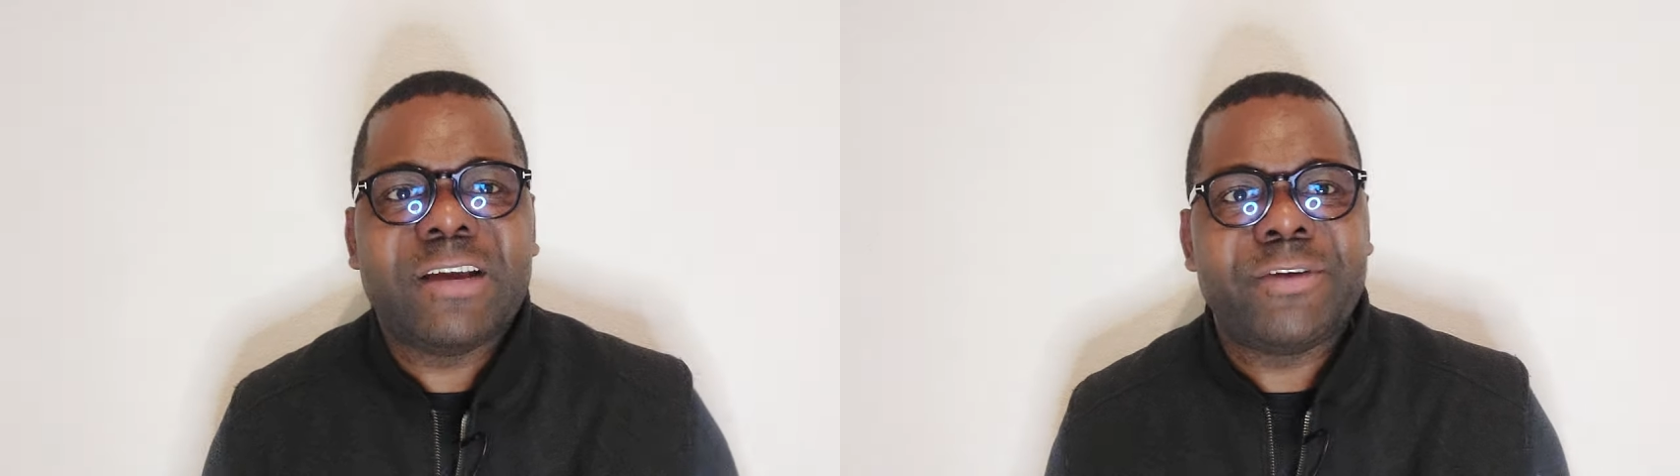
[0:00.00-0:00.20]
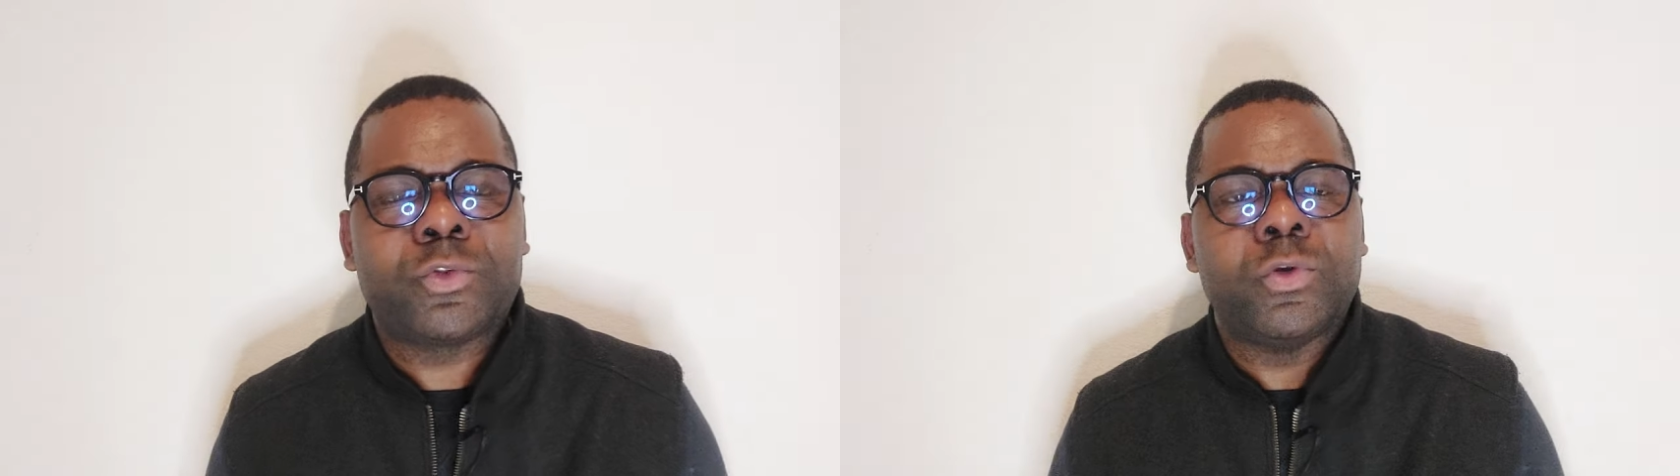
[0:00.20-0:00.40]

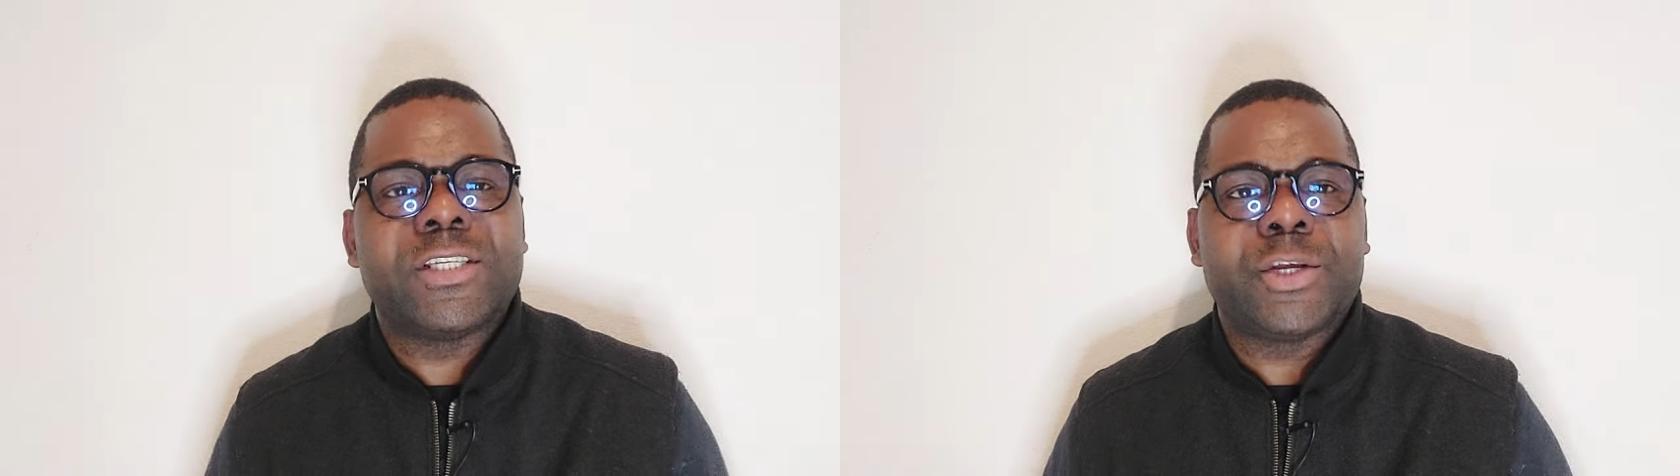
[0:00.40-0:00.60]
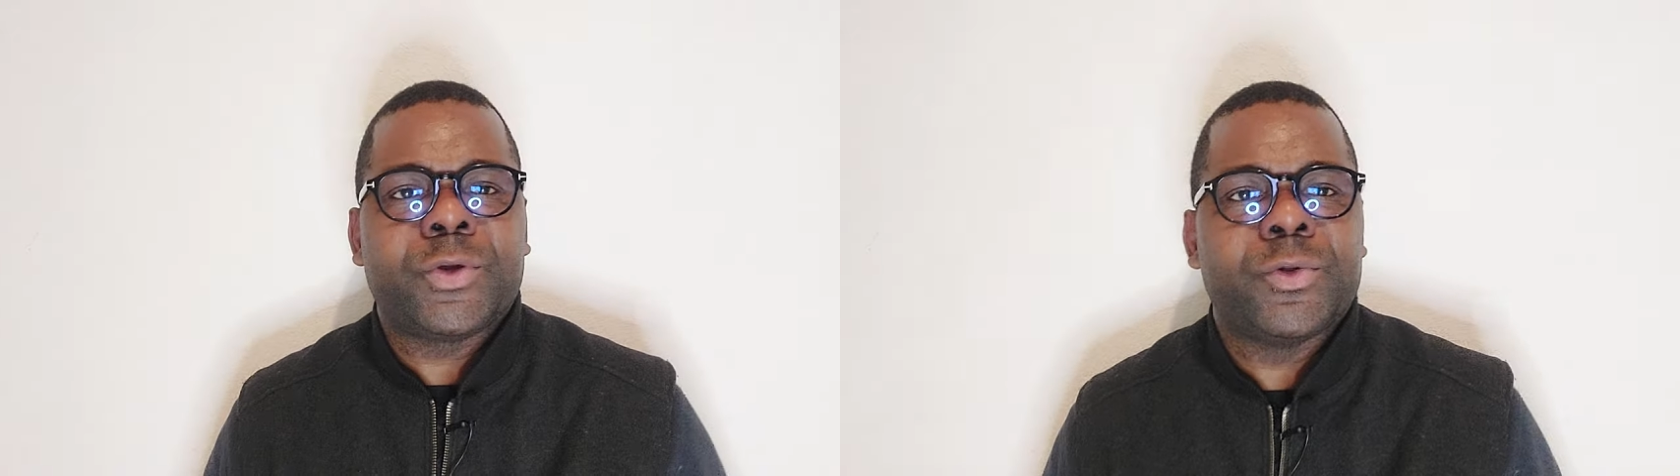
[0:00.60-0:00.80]
avec tout le
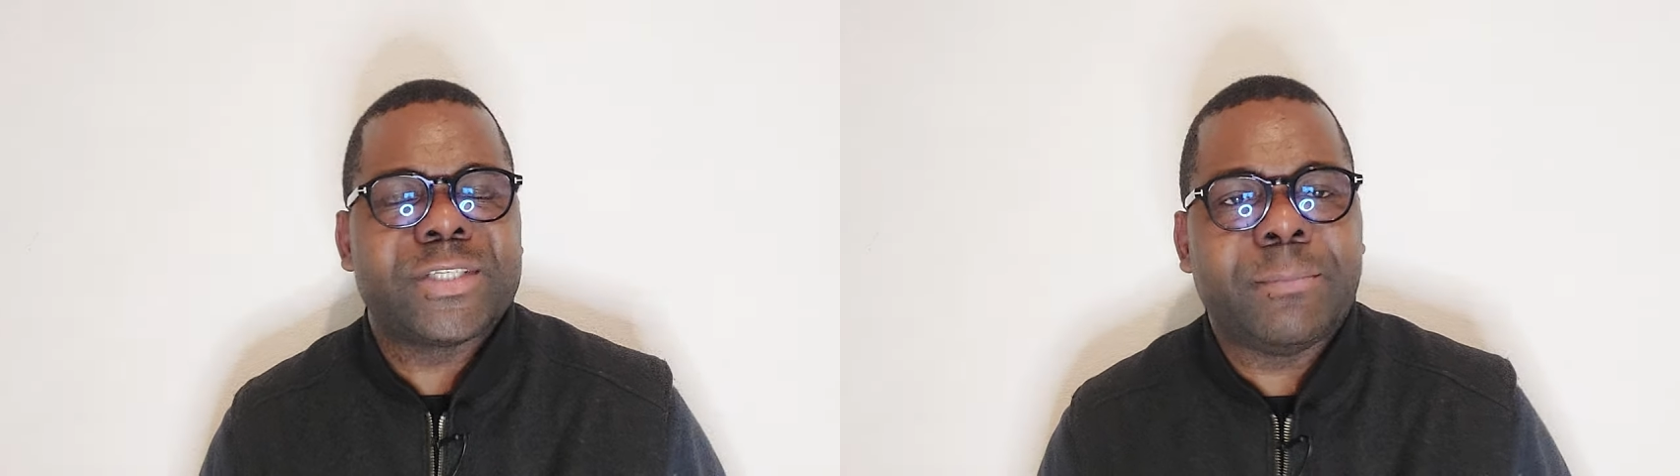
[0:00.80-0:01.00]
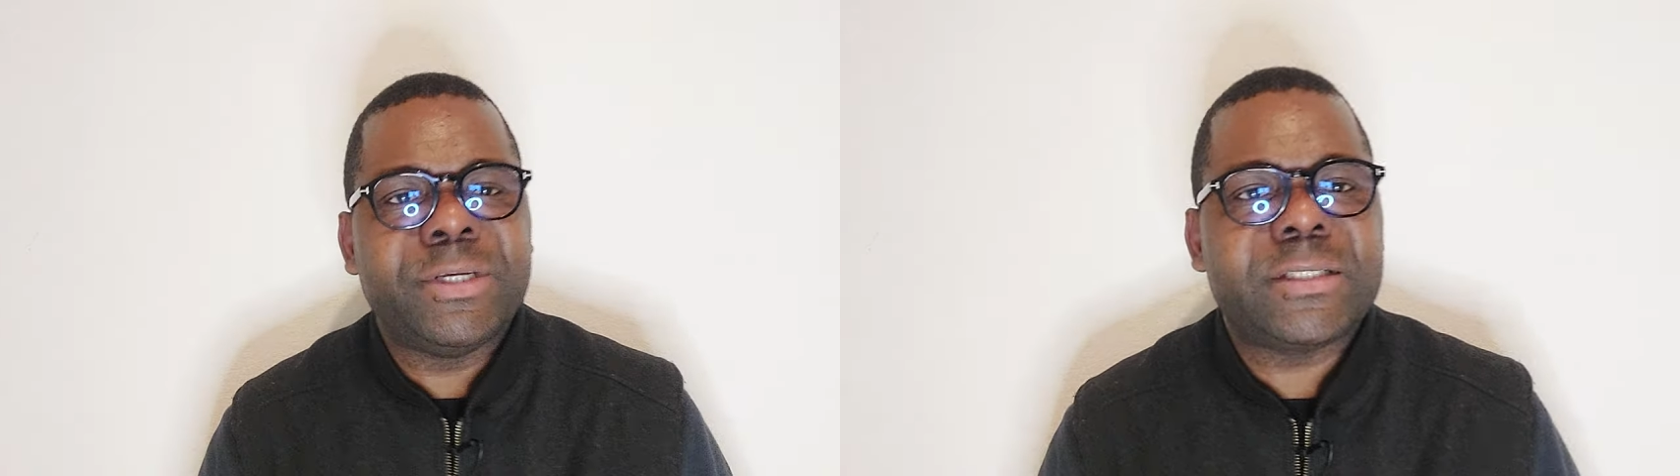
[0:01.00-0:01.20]
sérieux qui
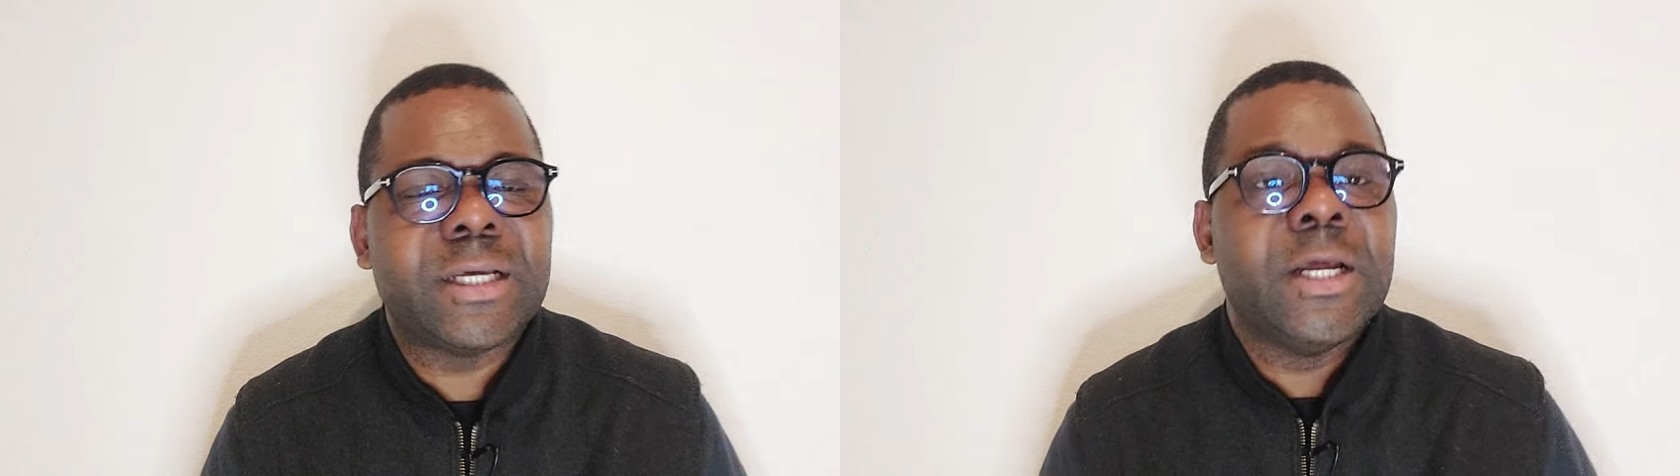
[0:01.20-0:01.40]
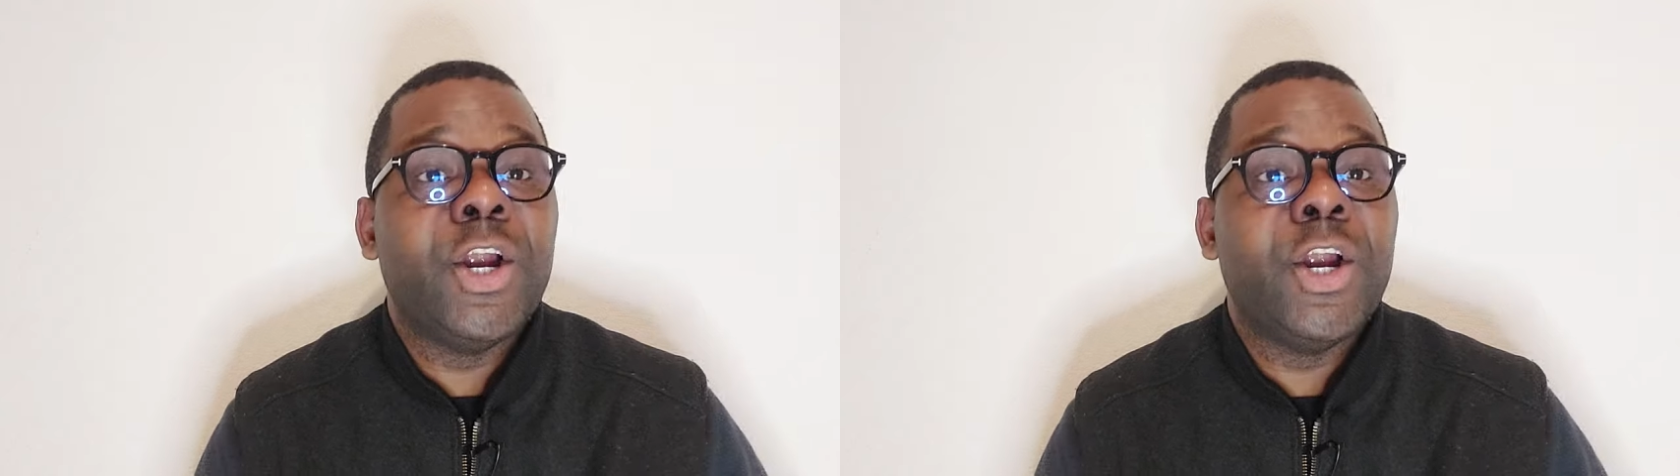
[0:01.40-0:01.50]
nous habite,